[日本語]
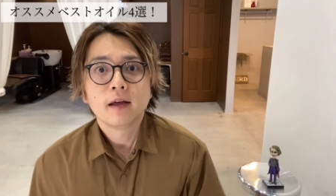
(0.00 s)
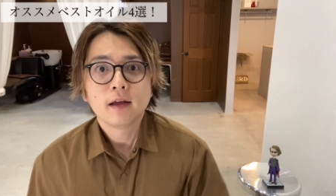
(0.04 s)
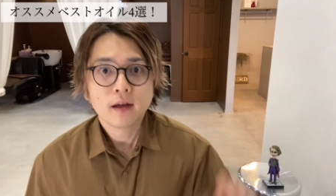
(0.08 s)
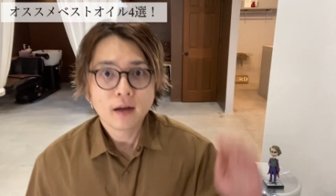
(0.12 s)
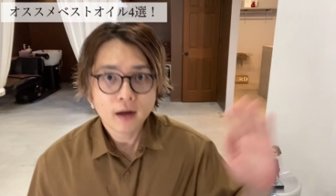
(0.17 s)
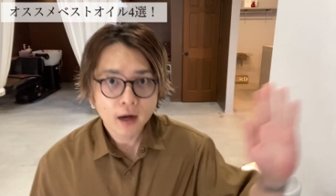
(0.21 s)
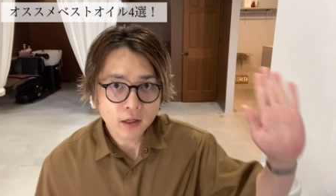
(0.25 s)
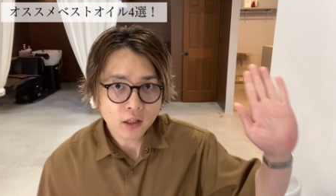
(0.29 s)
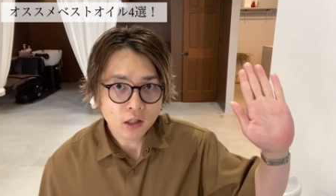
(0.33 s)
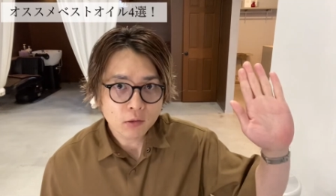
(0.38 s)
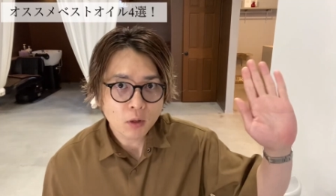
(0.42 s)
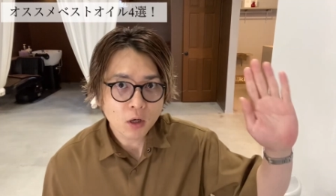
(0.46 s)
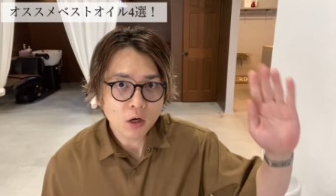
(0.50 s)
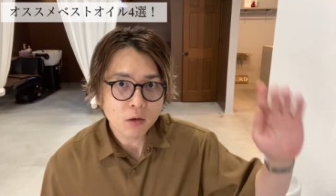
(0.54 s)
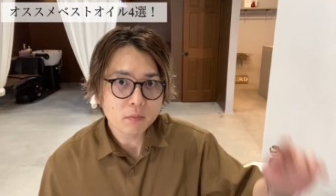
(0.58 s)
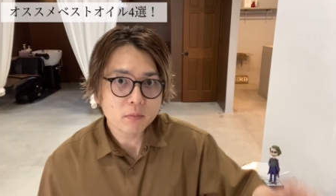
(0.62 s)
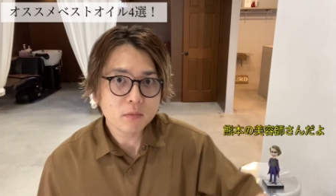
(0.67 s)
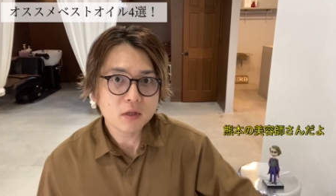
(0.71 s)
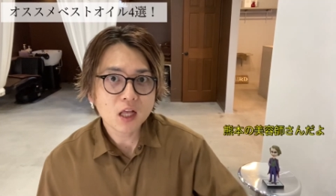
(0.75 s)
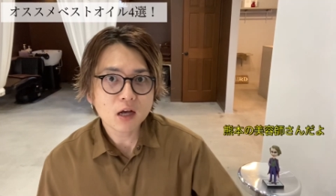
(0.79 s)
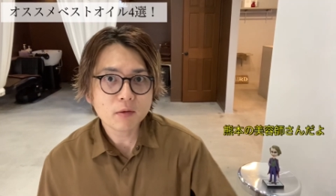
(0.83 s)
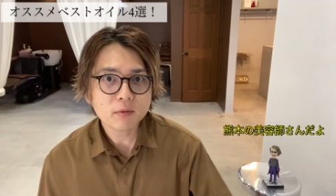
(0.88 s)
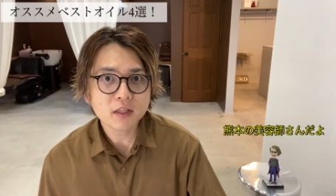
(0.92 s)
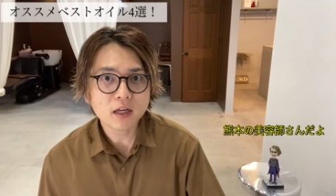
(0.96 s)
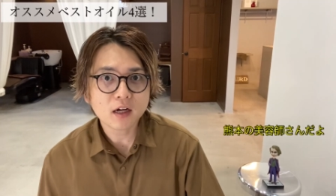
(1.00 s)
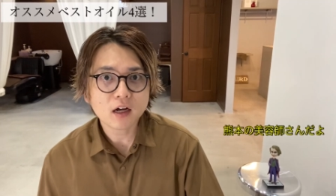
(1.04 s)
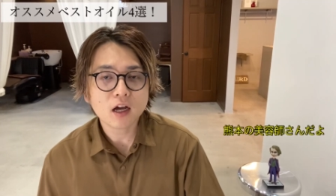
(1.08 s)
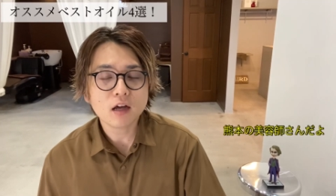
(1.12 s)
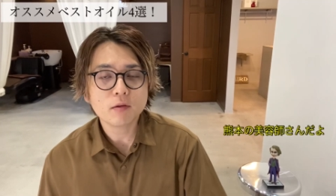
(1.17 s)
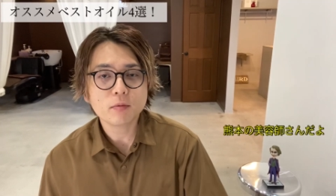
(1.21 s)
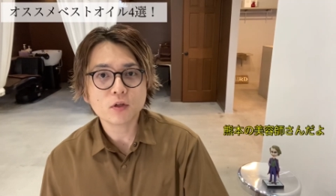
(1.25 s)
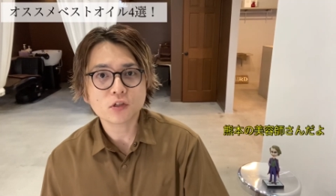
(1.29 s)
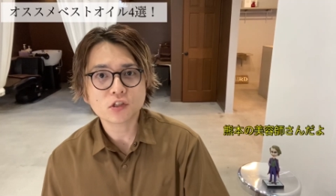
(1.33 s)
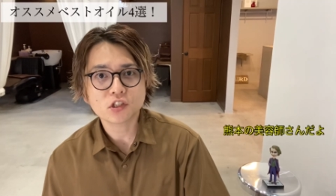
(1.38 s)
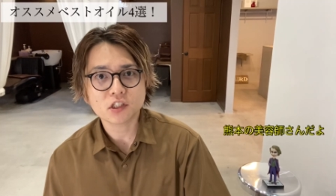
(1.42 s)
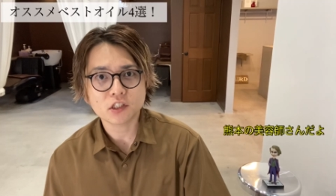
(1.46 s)
はいどうも、南高
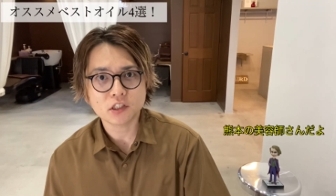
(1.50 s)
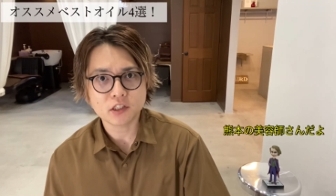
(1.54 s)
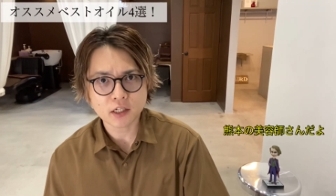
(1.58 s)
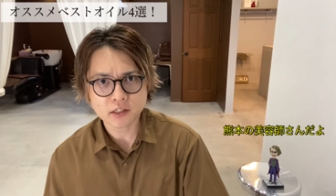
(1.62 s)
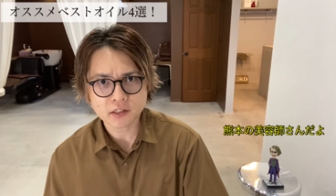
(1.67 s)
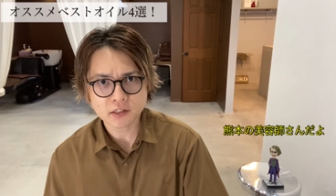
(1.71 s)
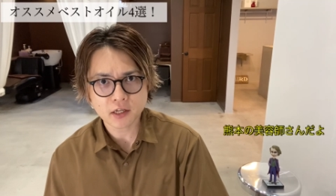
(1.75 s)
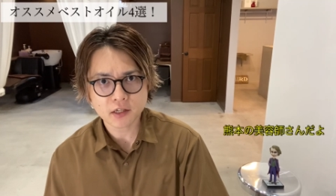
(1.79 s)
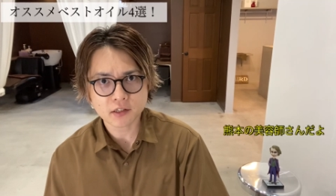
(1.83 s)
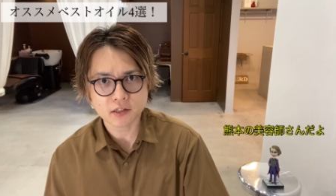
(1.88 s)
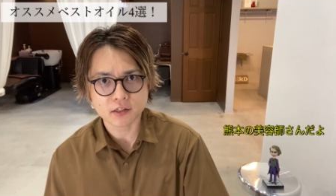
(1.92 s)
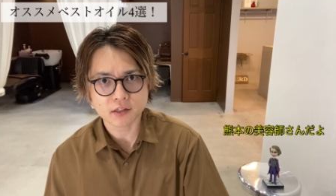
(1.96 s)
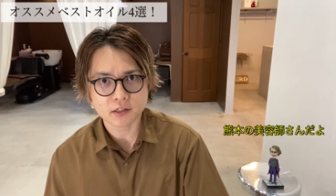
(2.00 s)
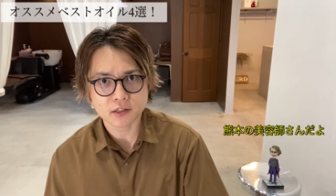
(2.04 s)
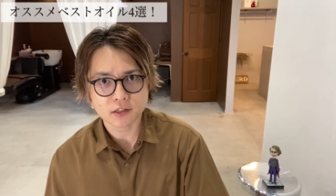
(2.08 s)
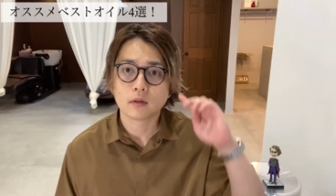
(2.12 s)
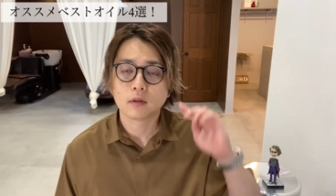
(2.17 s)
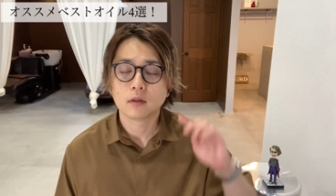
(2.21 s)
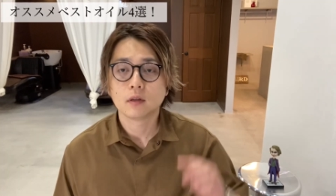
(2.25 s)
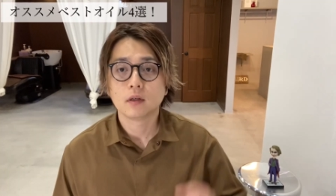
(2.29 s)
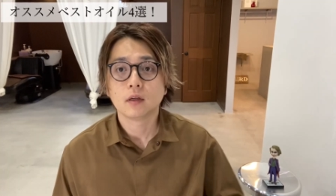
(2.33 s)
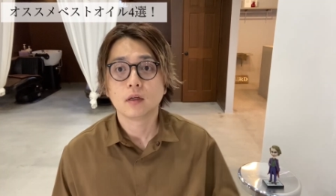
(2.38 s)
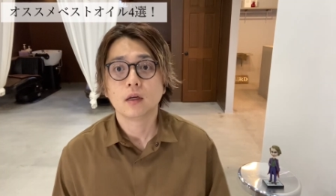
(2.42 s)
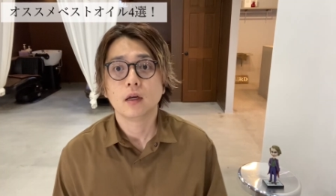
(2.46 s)
井美容師稲津です。